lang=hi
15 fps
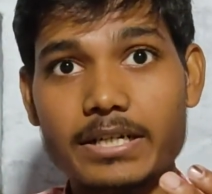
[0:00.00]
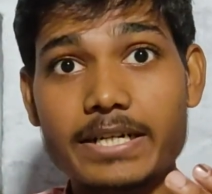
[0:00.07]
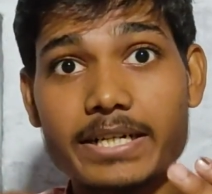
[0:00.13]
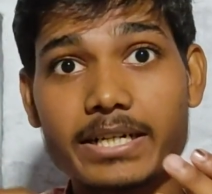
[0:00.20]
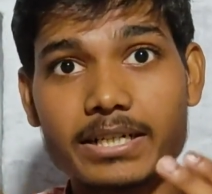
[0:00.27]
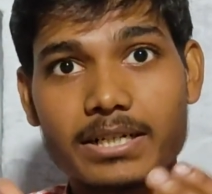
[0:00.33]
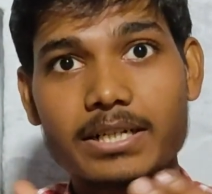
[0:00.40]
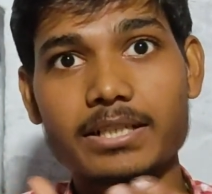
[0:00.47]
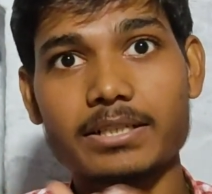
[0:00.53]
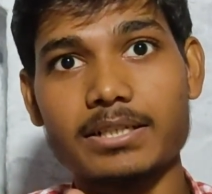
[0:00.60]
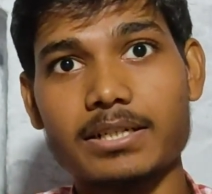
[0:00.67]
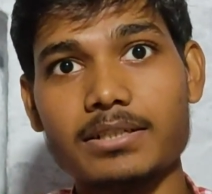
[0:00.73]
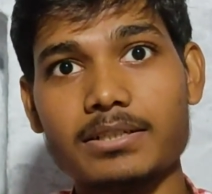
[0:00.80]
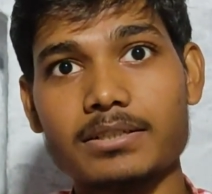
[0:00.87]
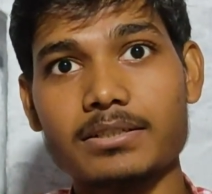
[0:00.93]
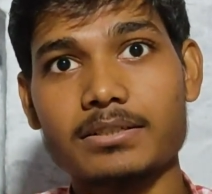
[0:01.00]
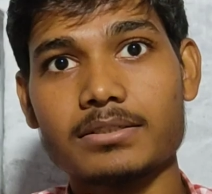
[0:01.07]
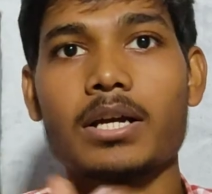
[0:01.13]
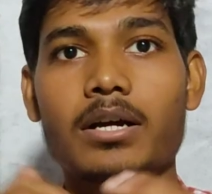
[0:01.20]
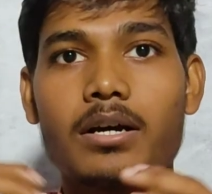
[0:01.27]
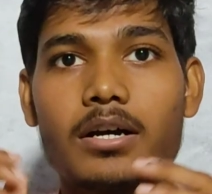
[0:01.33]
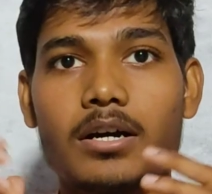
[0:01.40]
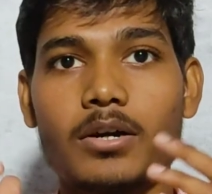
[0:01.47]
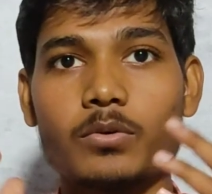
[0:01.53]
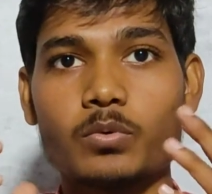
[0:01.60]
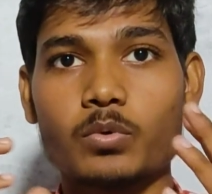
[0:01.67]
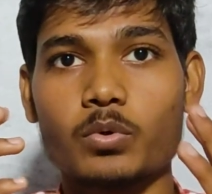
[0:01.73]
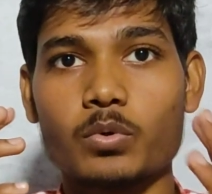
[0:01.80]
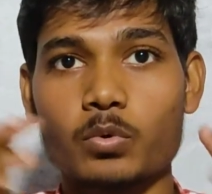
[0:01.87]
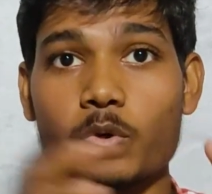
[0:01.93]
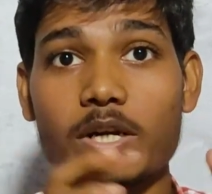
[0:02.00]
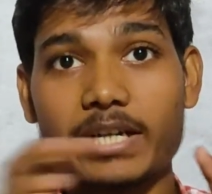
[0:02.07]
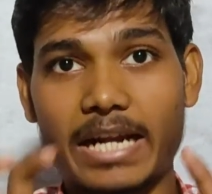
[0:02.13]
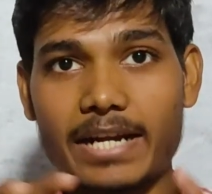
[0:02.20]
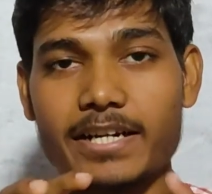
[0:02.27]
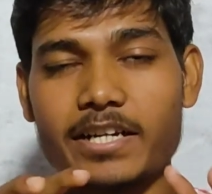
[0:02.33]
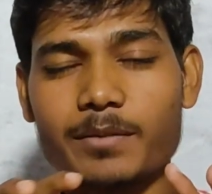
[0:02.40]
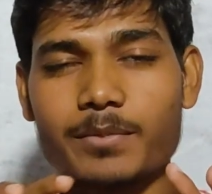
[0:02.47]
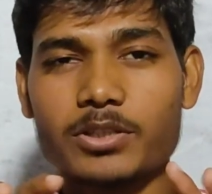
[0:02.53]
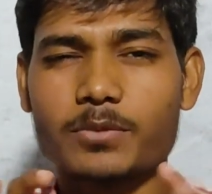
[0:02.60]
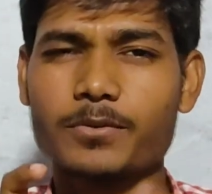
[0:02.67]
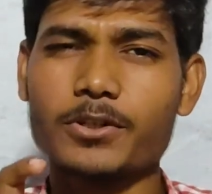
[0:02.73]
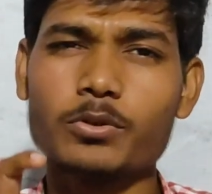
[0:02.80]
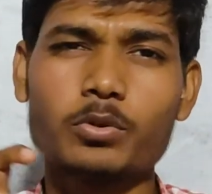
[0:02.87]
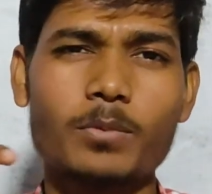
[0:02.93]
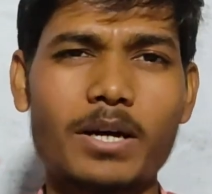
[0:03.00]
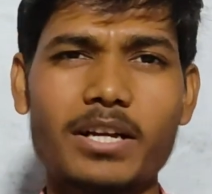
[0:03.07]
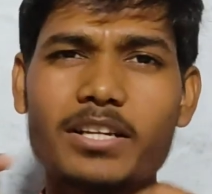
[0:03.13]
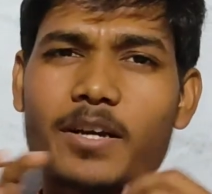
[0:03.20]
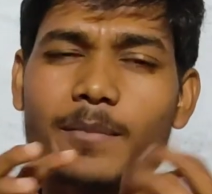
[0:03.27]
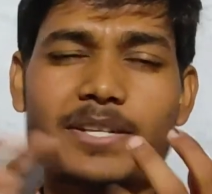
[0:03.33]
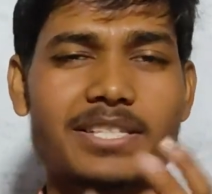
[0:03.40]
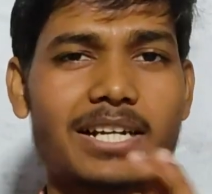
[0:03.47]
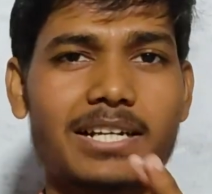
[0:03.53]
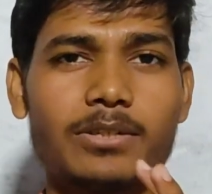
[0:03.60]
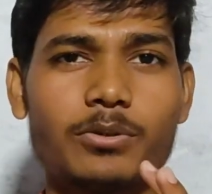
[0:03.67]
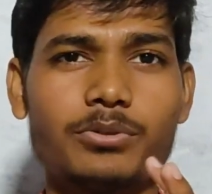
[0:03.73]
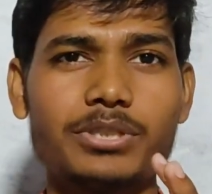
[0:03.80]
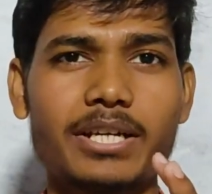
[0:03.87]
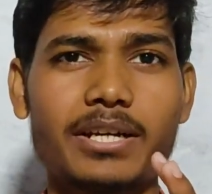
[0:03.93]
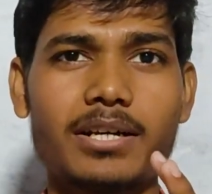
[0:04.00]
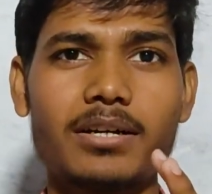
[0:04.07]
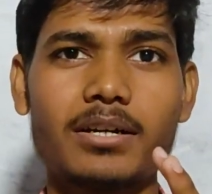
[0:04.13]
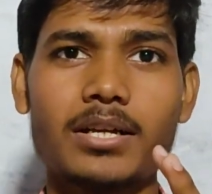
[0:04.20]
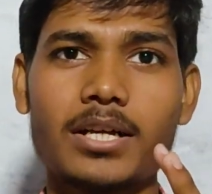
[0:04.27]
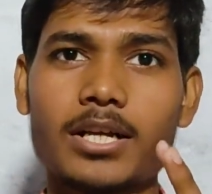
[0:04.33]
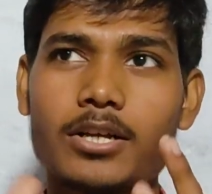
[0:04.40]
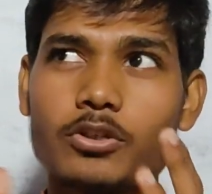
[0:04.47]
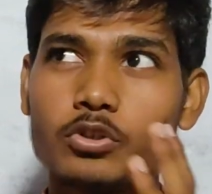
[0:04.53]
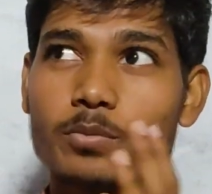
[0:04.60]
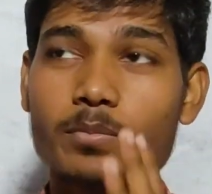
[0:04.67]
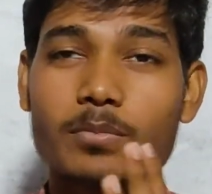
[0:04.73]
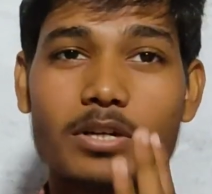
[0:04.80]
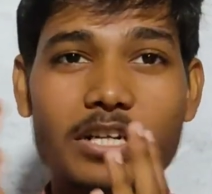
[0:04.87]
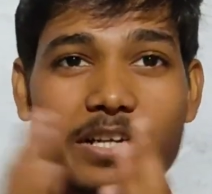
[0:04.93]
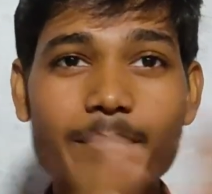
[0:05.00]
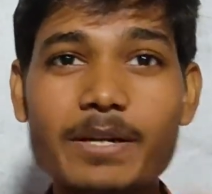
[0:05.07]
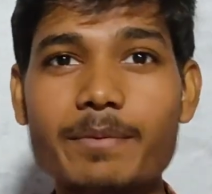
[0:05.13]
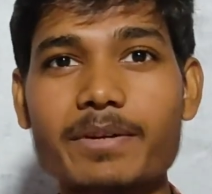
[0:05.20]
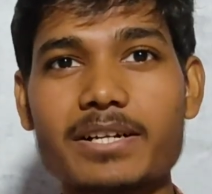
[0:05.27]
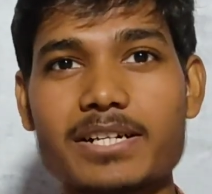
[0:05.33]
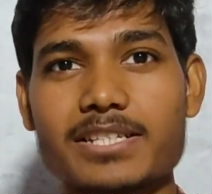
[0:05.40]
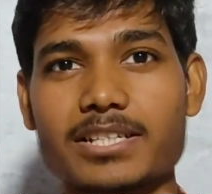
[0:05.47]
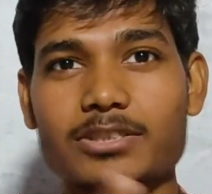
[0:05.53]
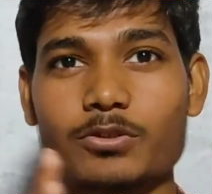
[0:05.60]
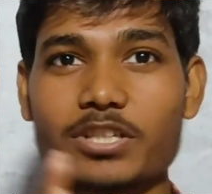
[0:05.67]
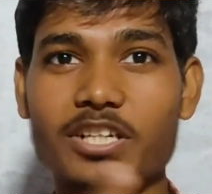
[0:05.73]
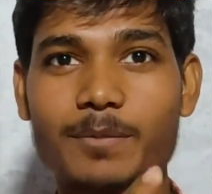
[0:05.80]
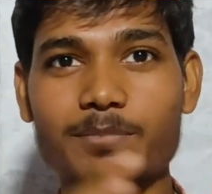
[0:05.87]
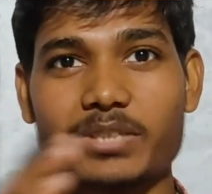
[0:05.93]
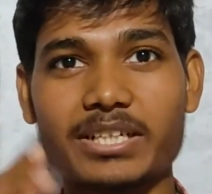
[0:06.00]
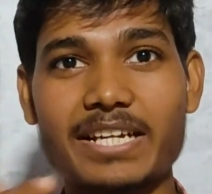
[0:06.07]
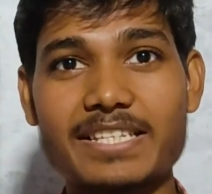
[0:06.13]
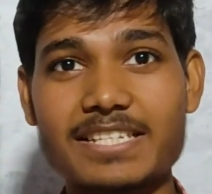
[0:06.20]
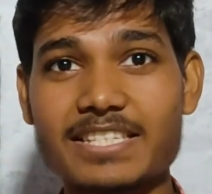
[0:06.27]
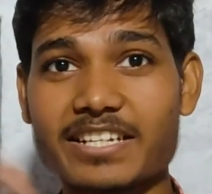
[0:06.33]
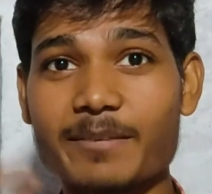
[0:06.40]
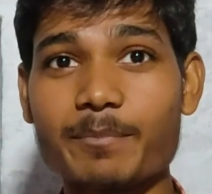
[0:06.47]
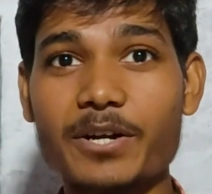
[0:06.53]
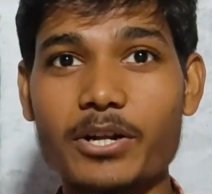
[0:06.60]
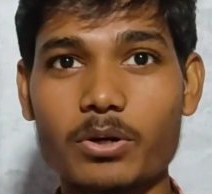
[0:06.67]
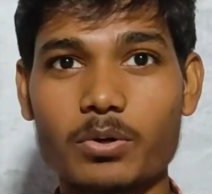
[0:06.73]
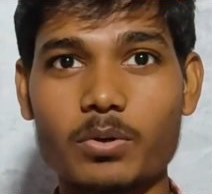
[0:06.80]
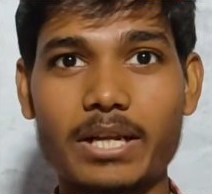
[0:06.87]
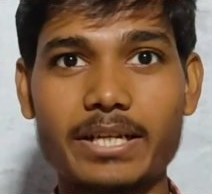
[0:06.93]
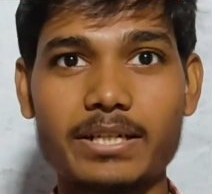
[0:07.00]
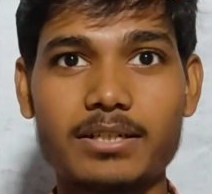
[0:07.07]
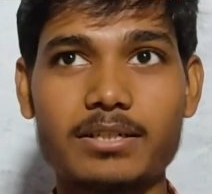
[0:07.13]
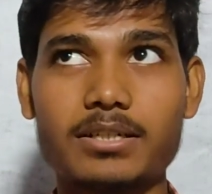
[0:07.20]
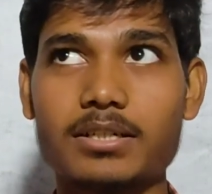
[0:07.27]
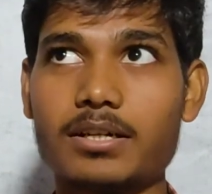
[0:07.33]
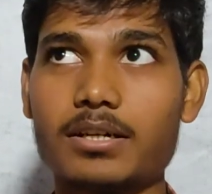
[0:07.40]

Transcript: इंटर कर दिया गूगल कैलेंडर में तो फिर तुम्हारे लिए हमेशा के लिए हो जाएगा तुम लिमिट भी कर सकते हो कि कब तक ये चीज़ रिपीट हो लाइक